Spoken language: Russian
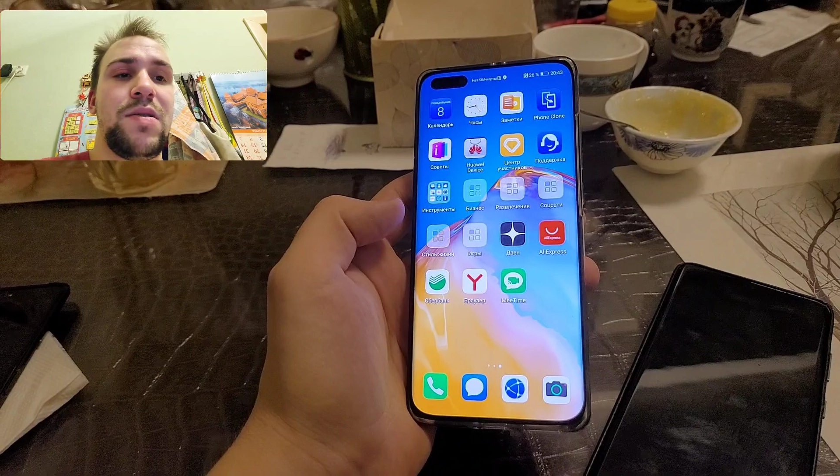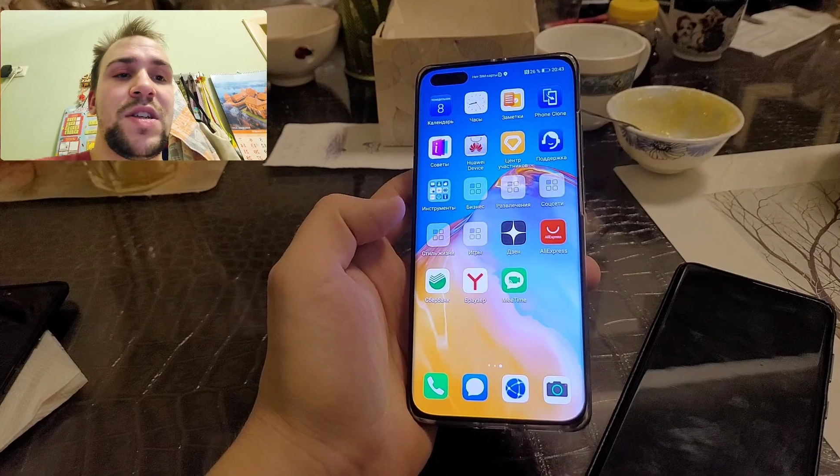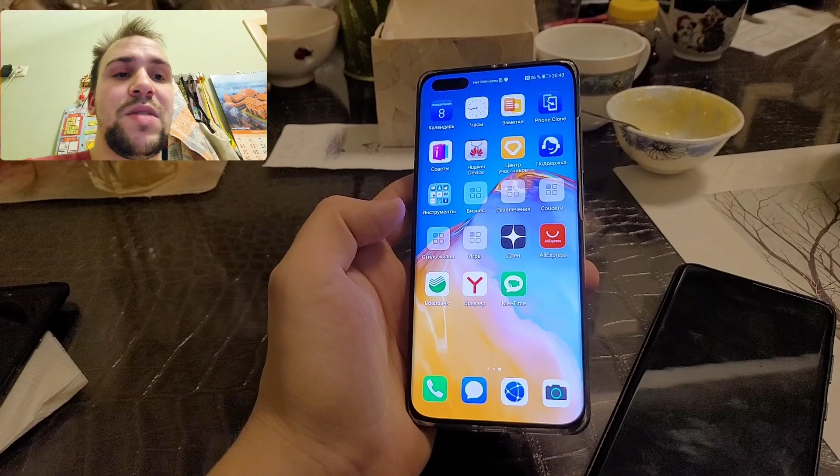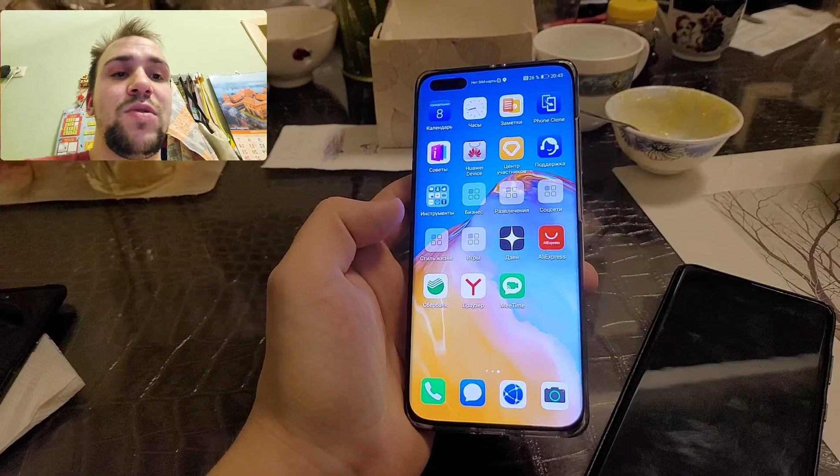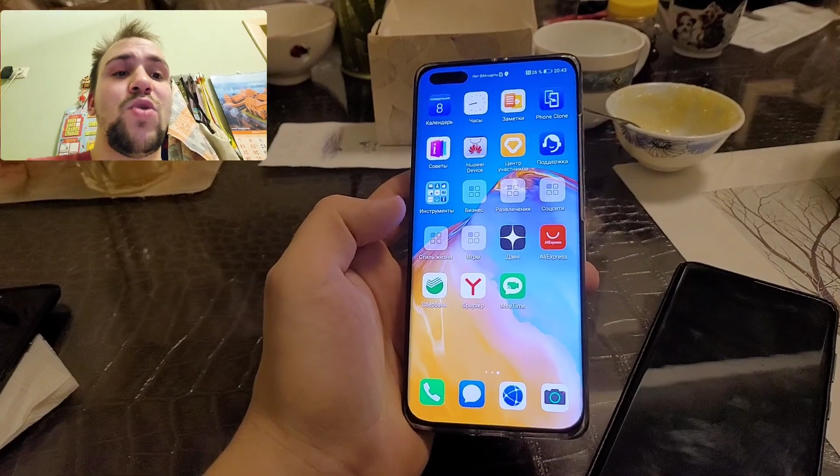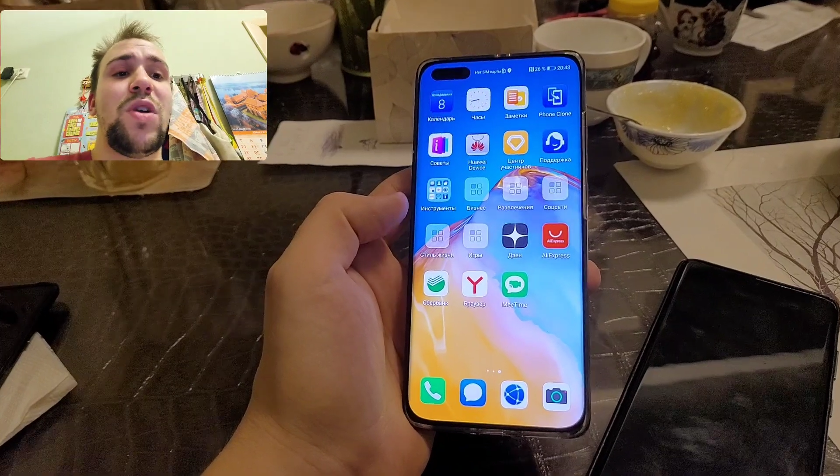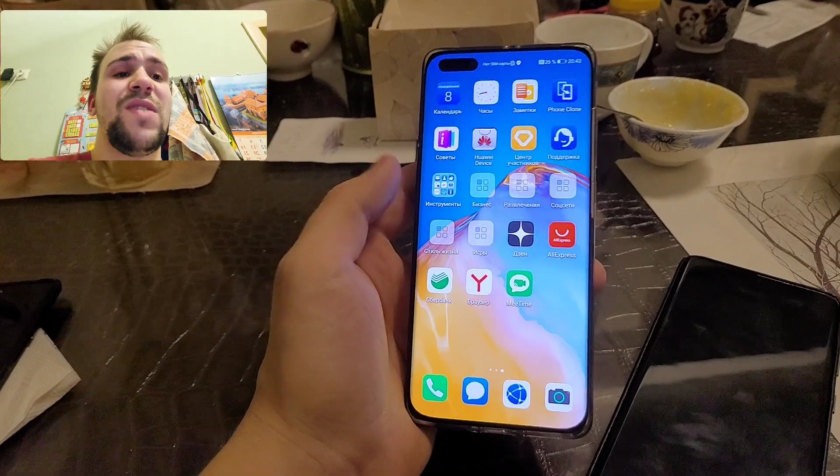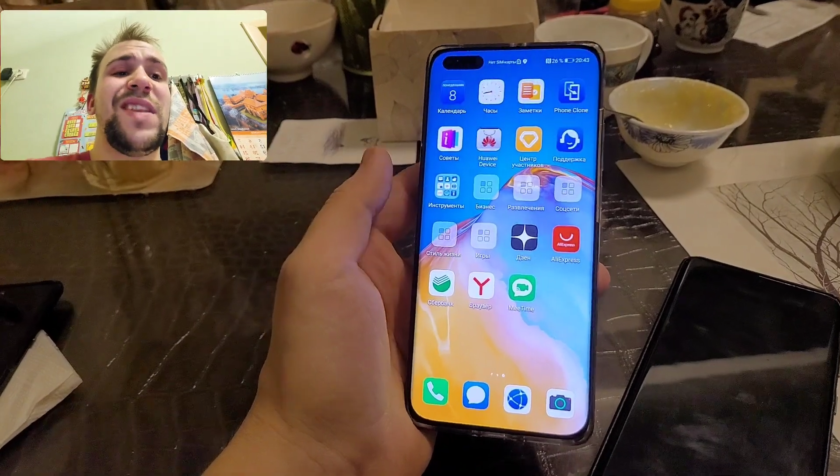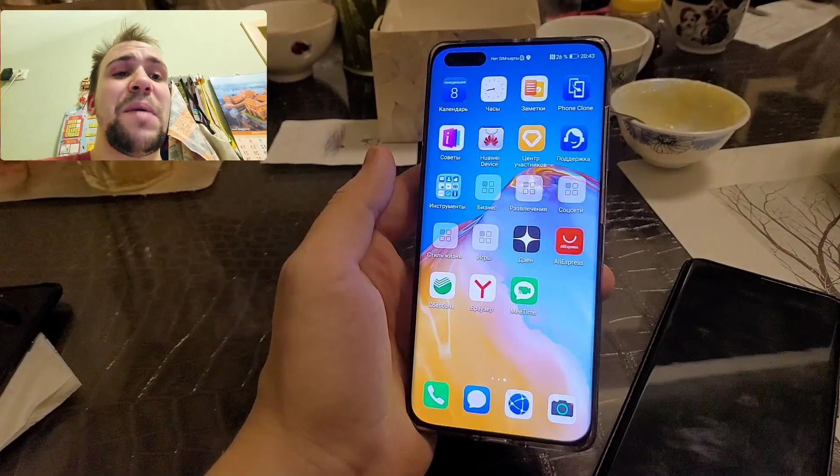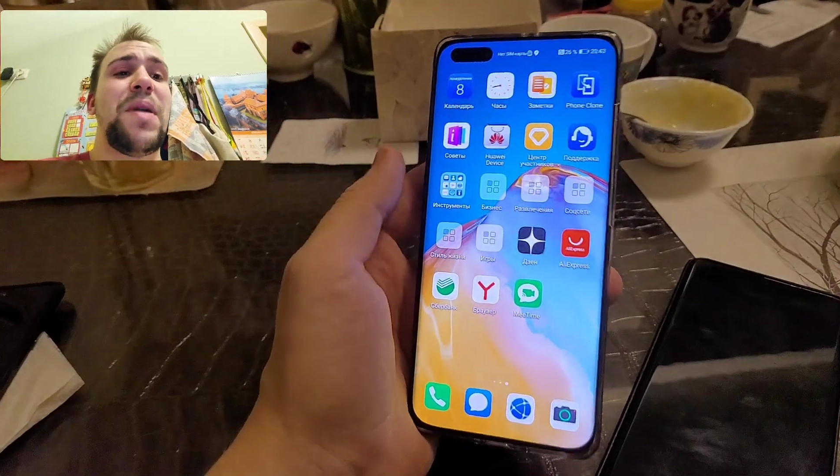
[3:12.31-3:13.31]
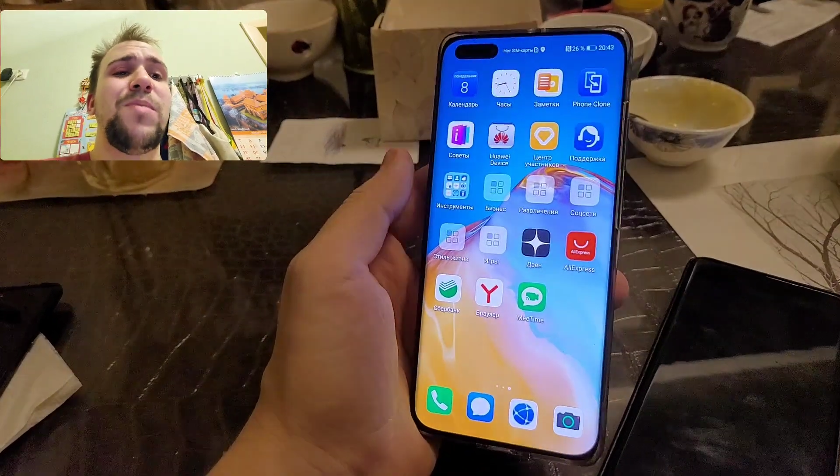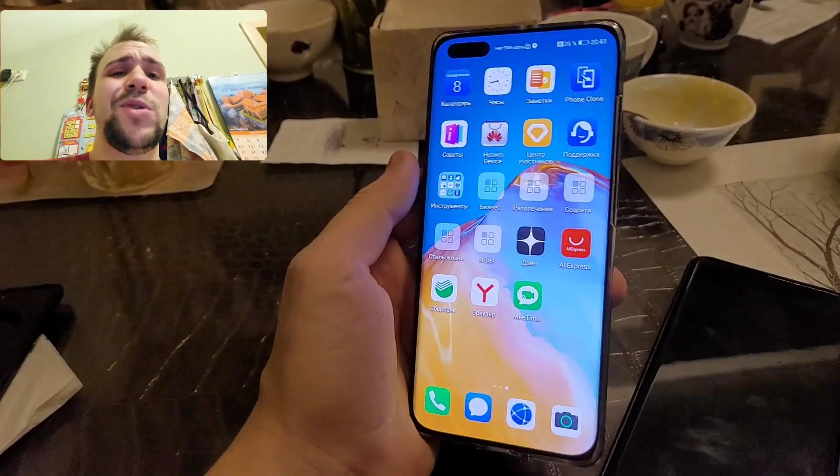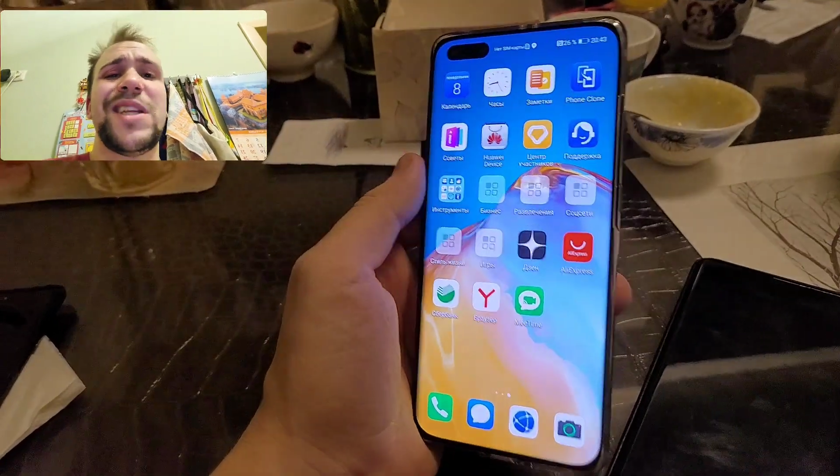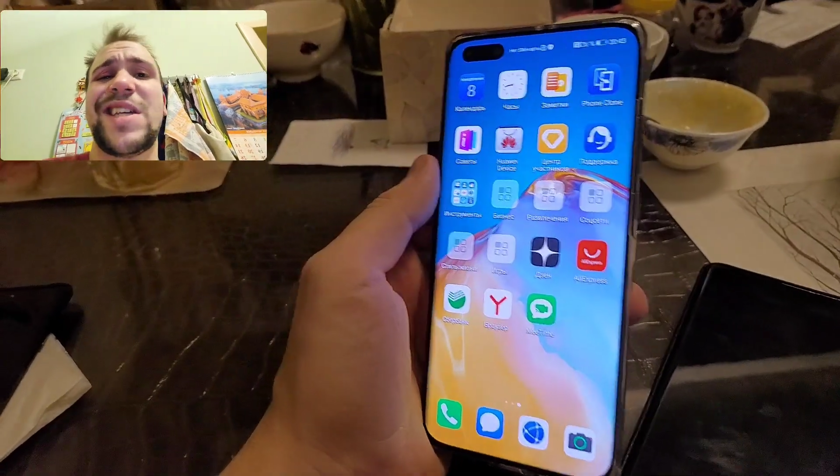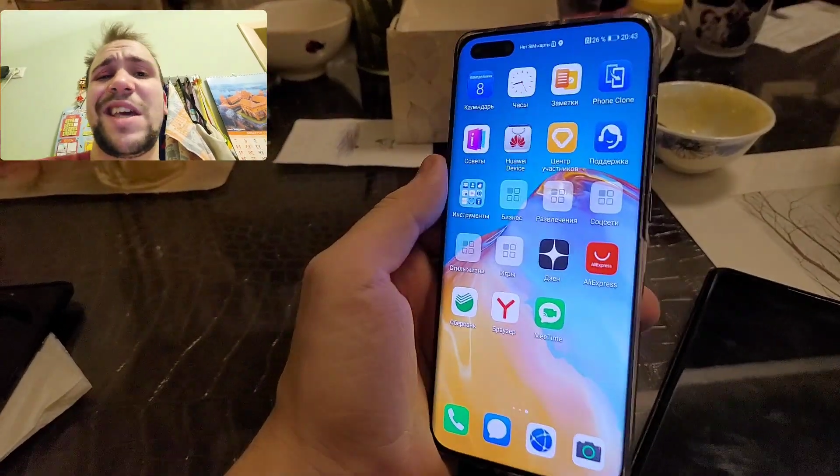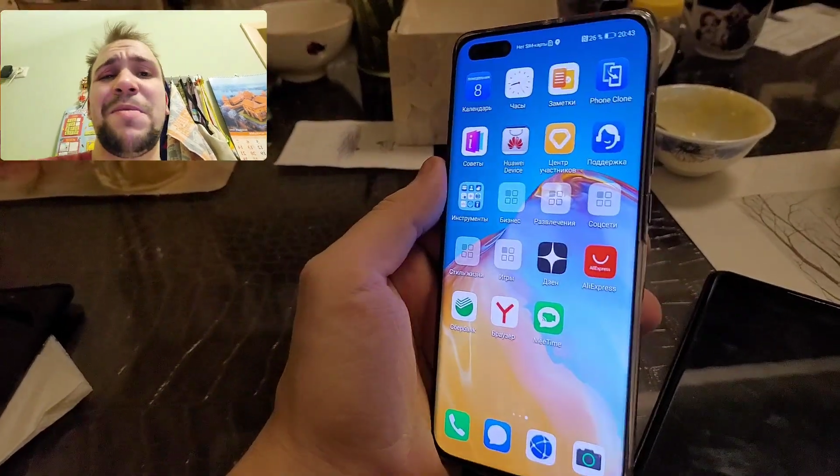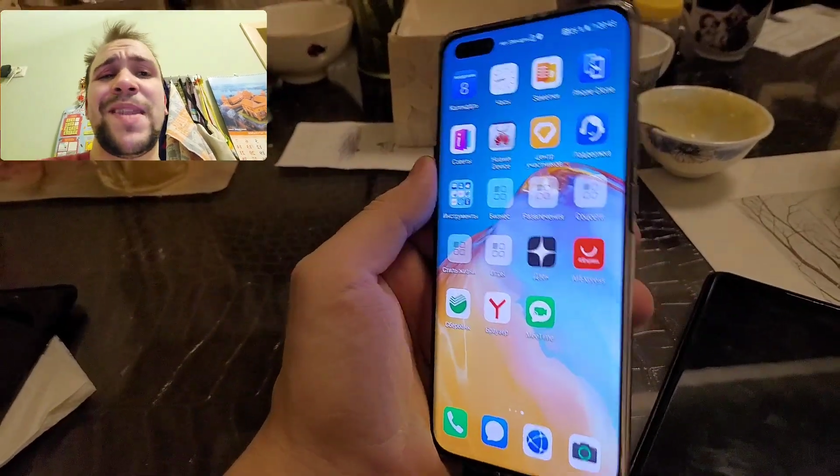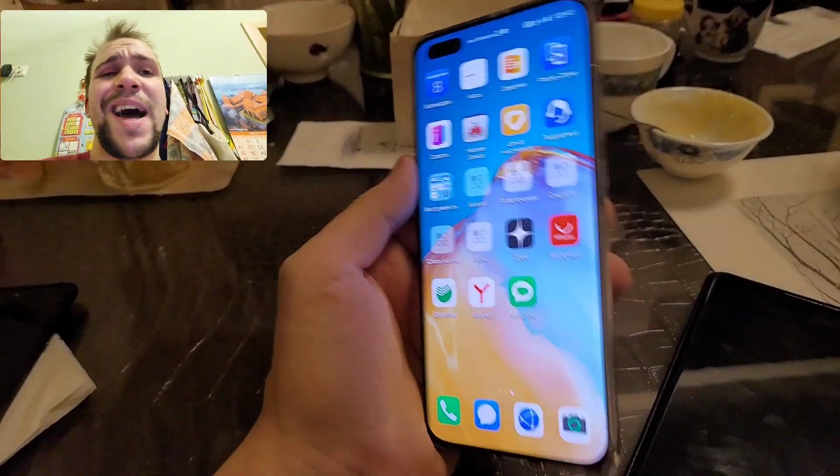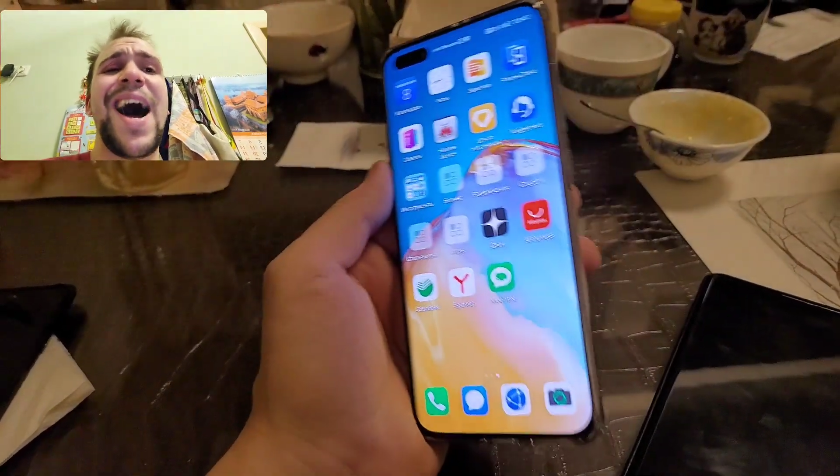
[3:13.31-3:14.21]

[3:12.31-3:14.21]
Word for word: если только вы там работаете с какими-то